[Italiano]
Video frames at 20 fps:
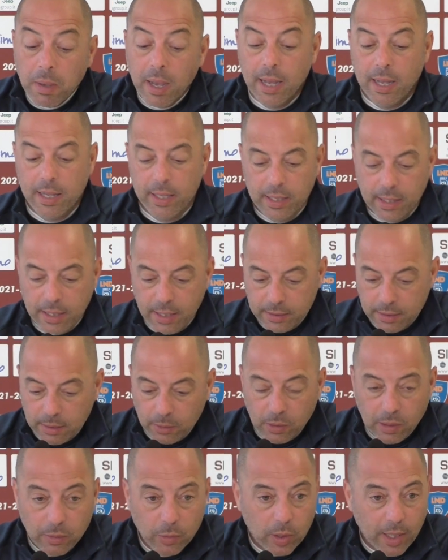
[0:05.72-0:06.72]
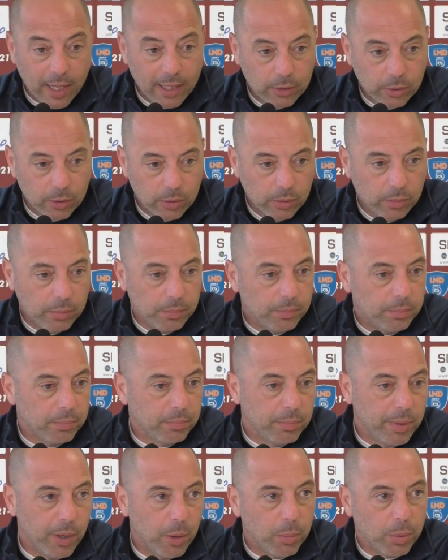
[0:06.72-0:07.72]
Ma i ragazzi hanno lavorato,
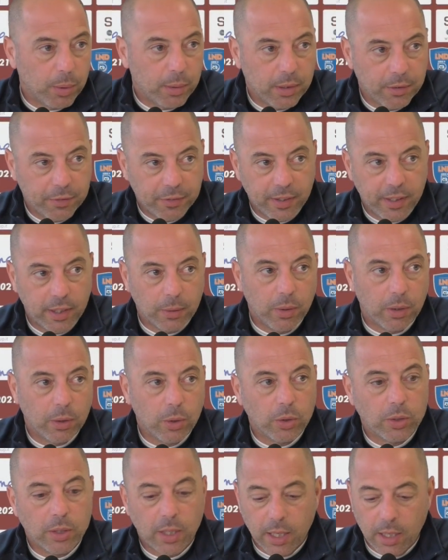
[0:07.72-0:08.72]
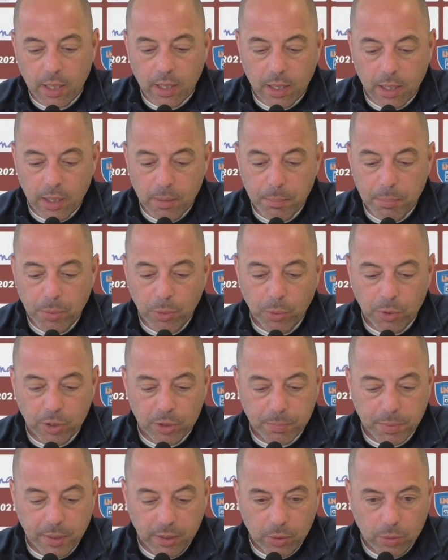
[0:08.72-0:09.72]
abbiamo provato a fare qualcosa in più
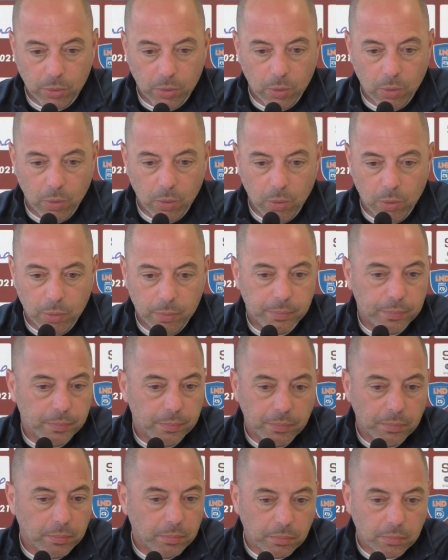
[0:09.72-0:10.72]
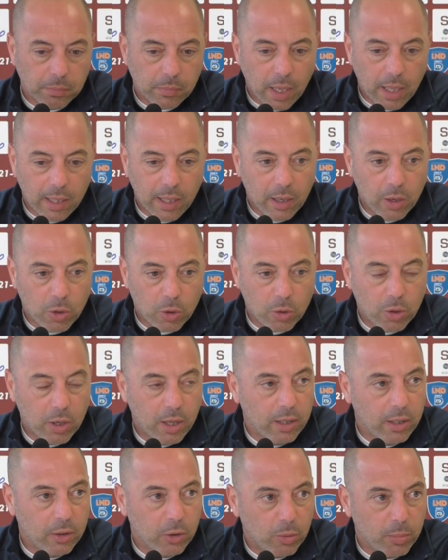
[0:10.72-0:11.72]
rispetto alla,
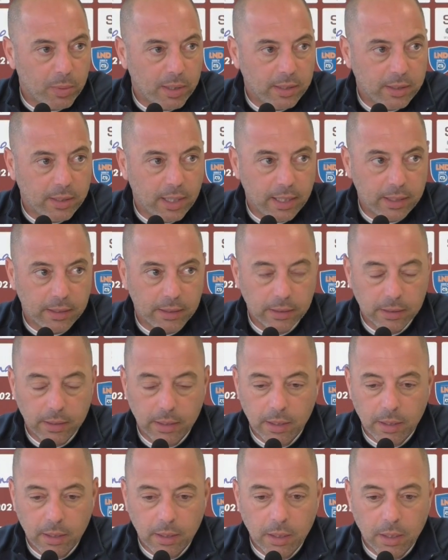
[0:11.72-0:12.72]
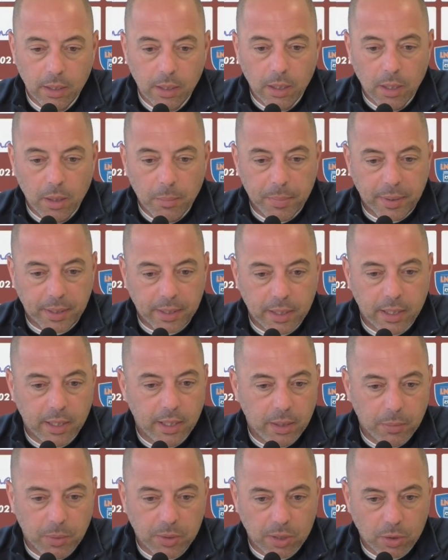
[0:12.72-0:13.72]
alla normalità,
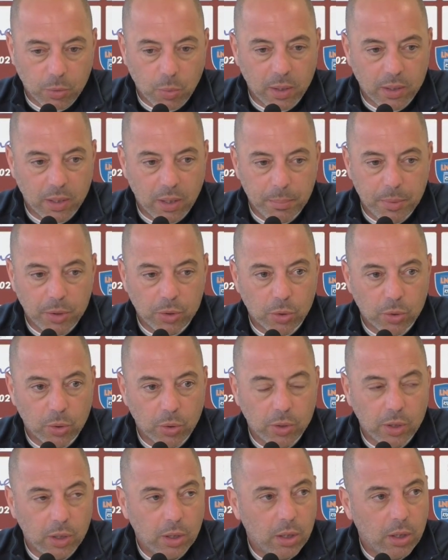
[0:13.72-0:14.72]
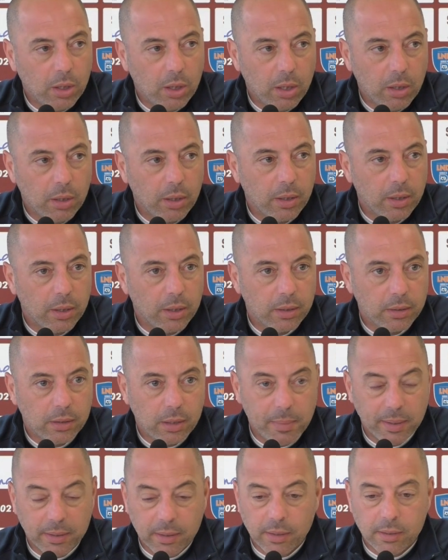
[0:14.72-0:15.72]
perché questa squadra ha bisogno di,
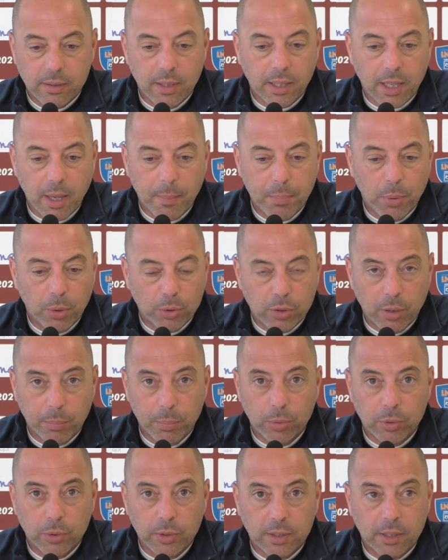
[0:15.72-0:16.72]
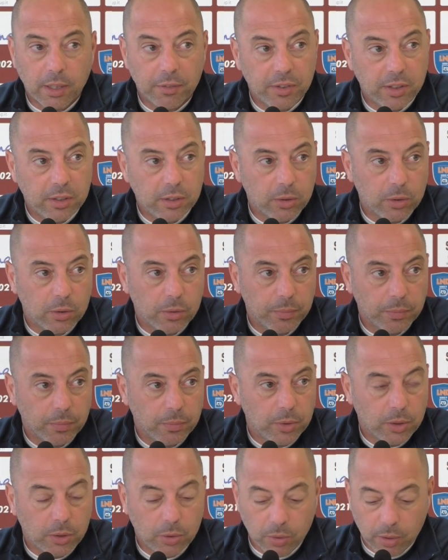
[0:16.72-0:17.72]
di, mettersi anche a posto dal punto di vista fisico,
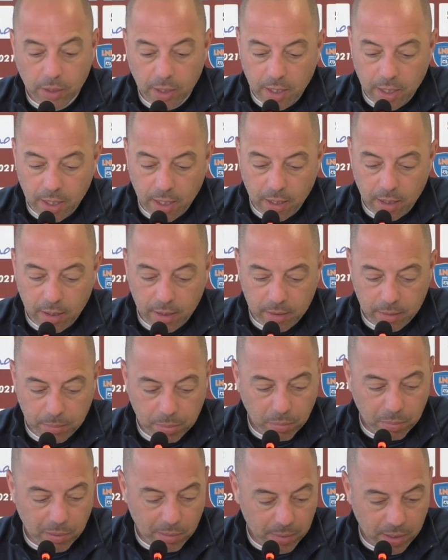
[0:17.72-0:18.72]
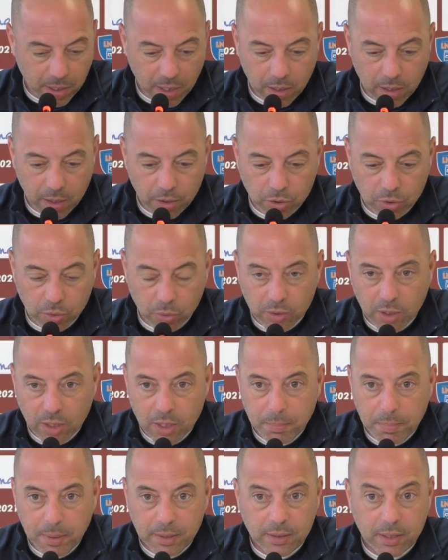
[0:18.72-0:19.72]
visto che i problemi che ci sono stati
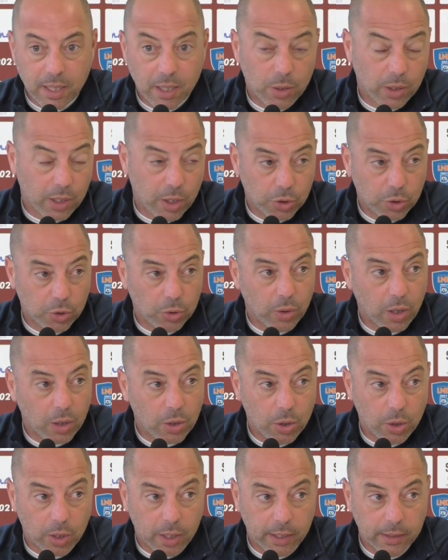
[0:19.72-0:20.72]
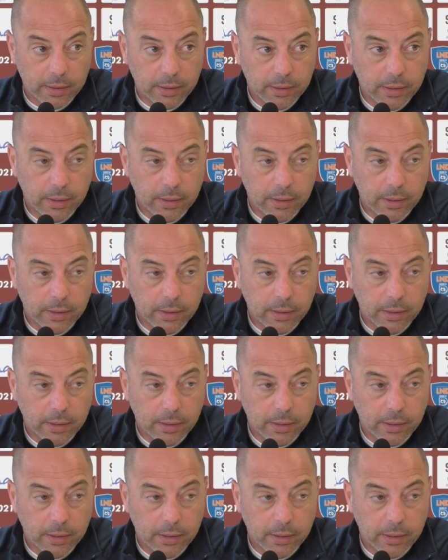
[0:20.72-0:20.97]
in passato e che ci sono ancora.